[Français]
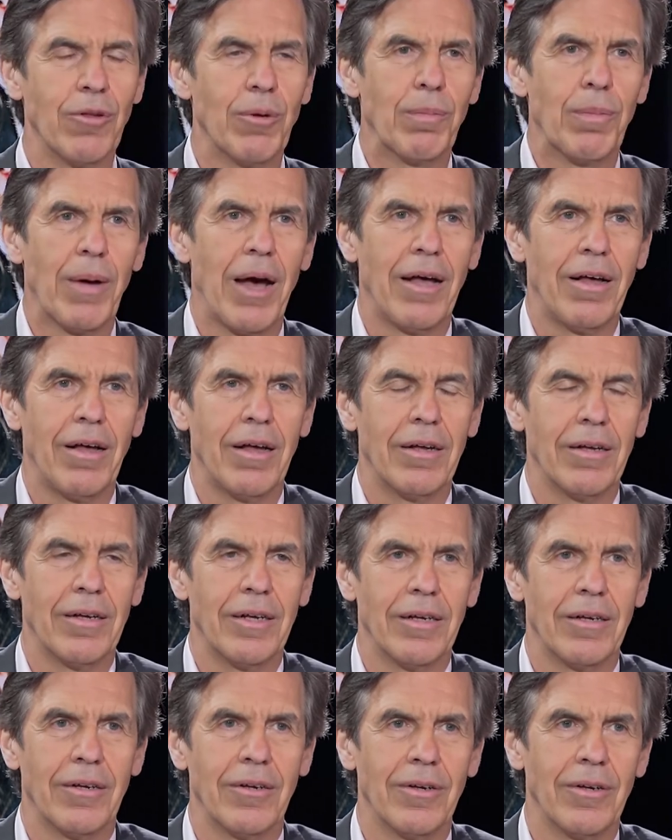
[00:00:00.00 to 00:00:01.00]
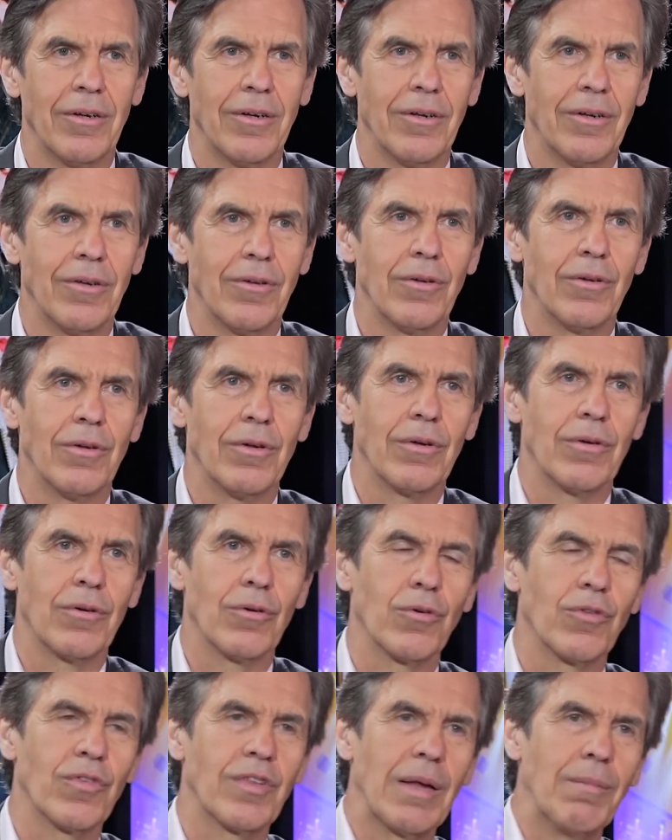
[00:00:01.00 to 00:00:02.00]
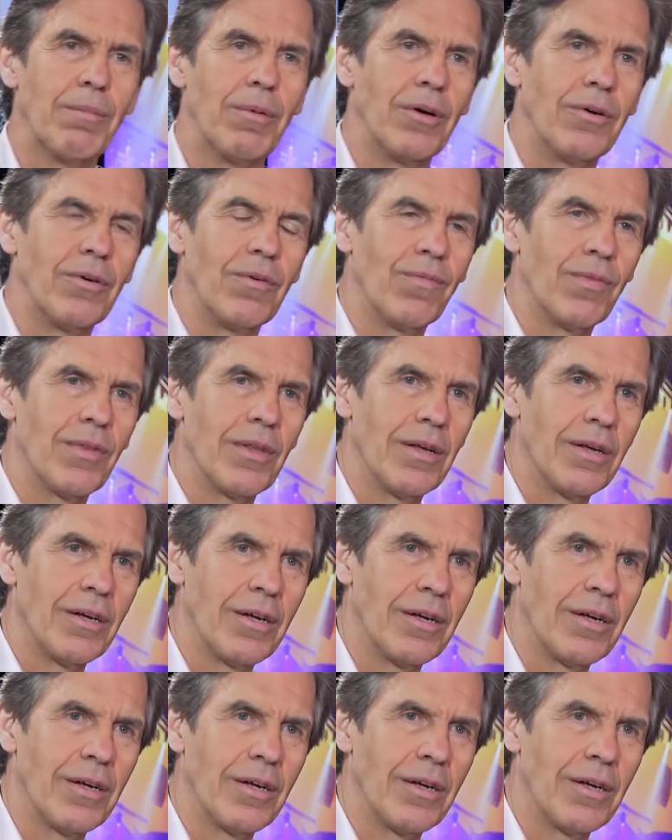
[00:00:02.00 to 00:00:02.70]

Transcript: ne pas constamment